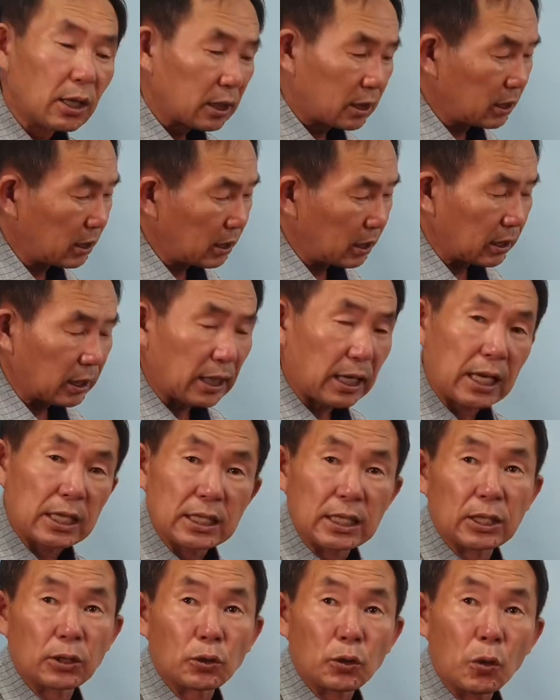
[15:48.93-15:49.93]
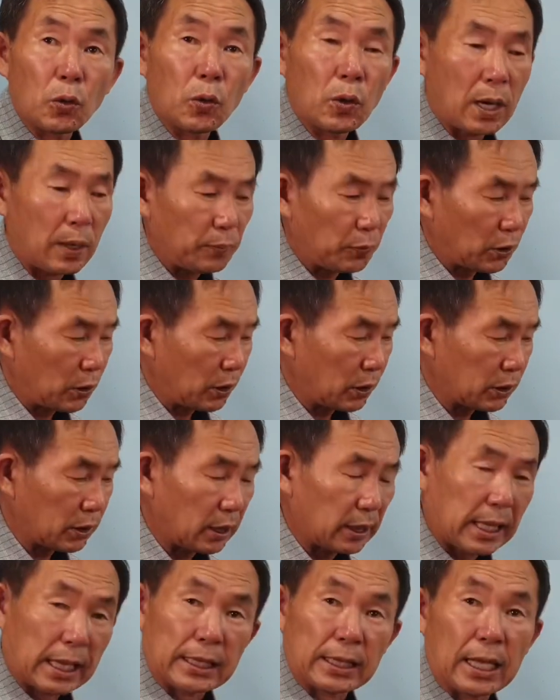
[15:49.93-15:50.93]
그것까지
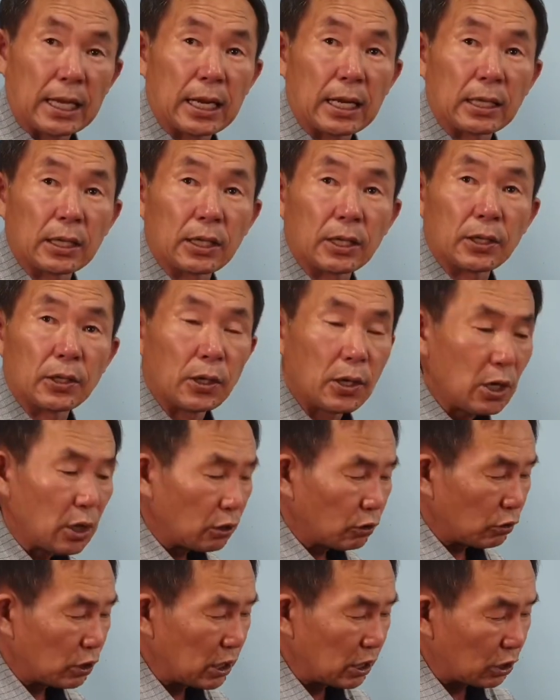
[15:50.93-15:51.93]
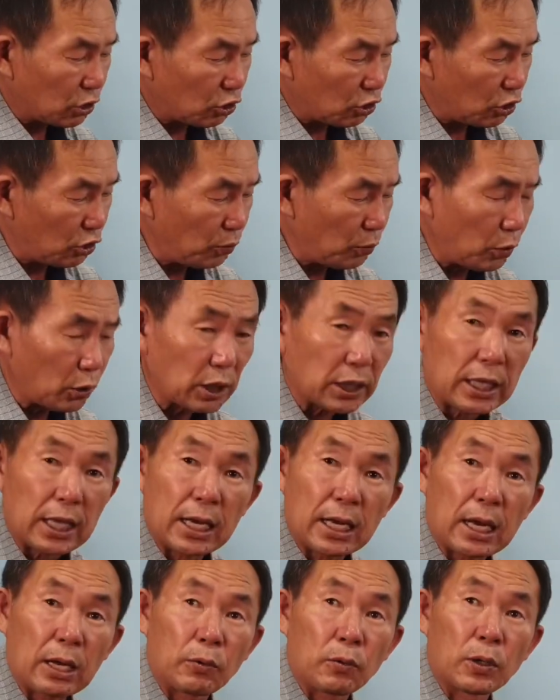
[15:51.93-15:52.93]
총합되어서 나타난 거예요. 네
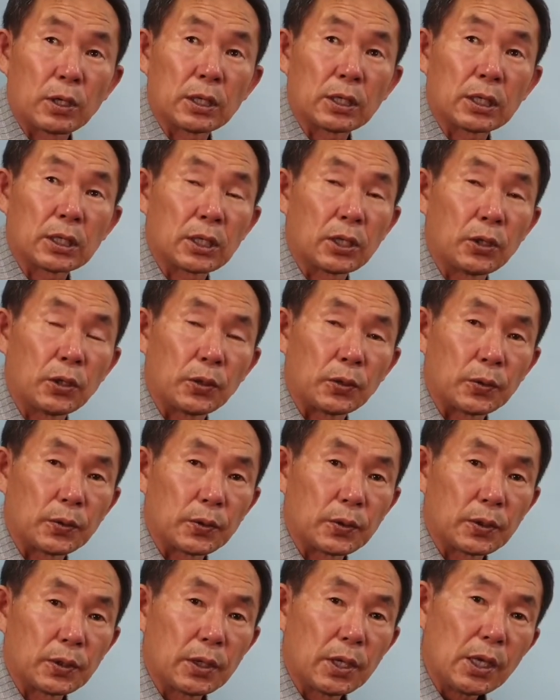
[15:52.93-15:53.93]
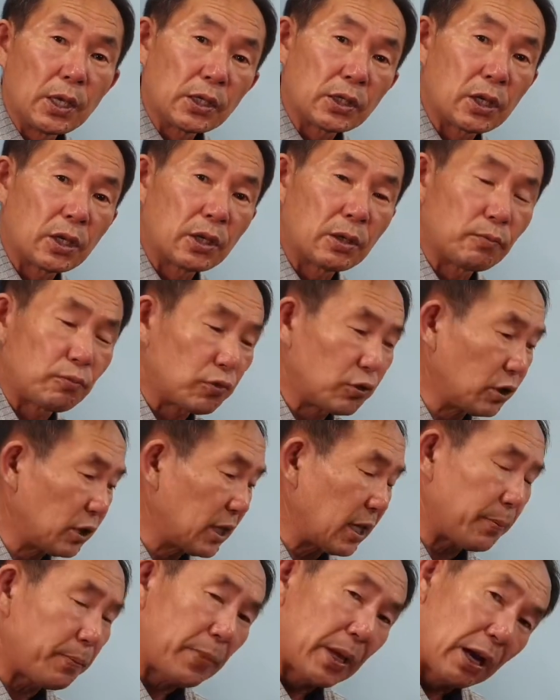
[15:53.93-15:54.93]
취목이다라고 하는 것은요. 저는
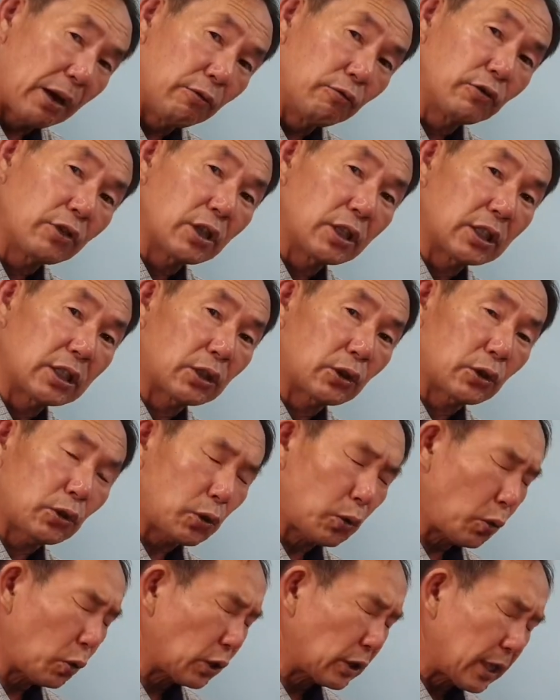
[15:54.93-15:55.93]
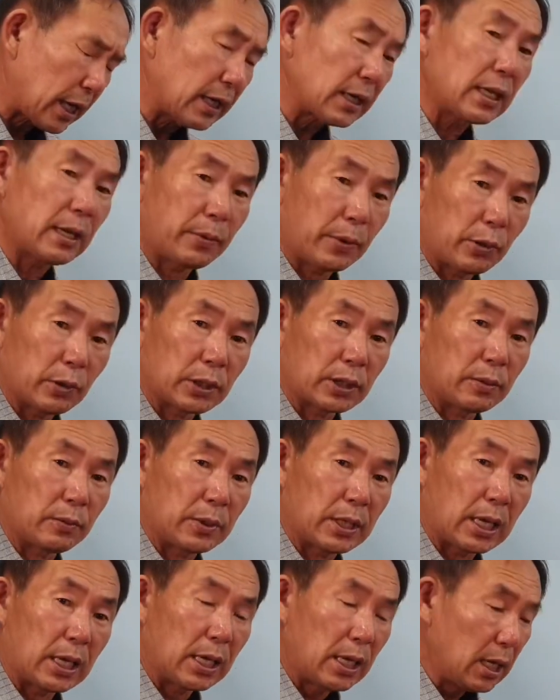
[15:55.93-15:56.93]
분재 배우던 초창기에
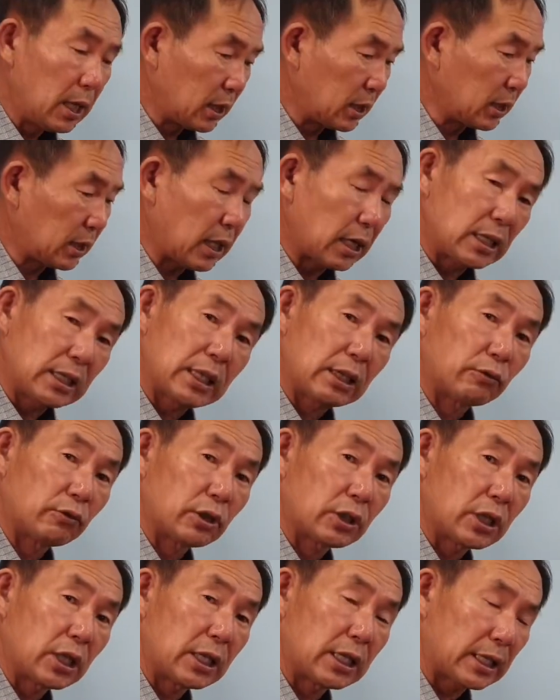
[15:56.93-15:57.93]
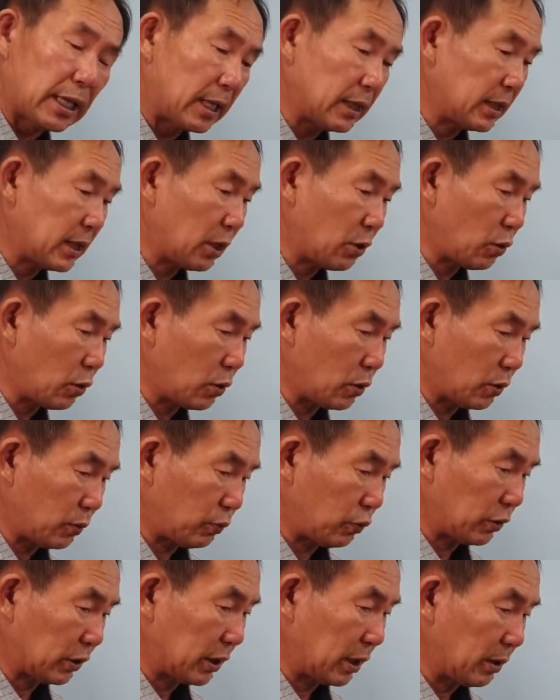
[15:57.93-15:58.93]
배웠습니다. 그때는 이제 우리 저희 산채로
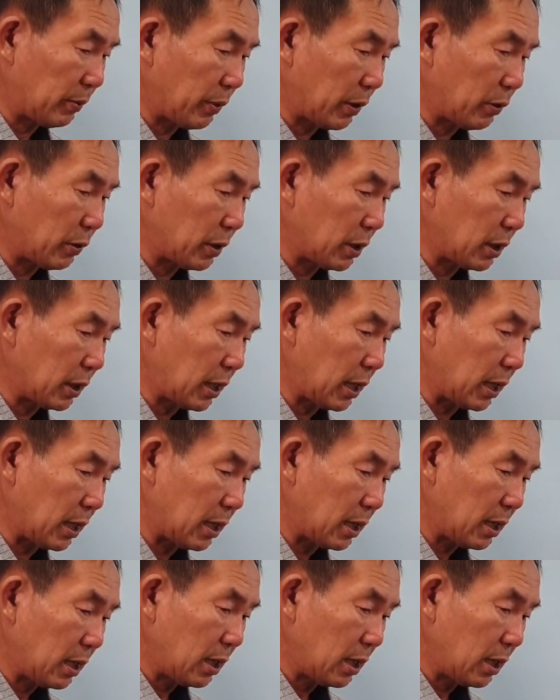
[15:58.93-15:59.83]
분재를 배웠는데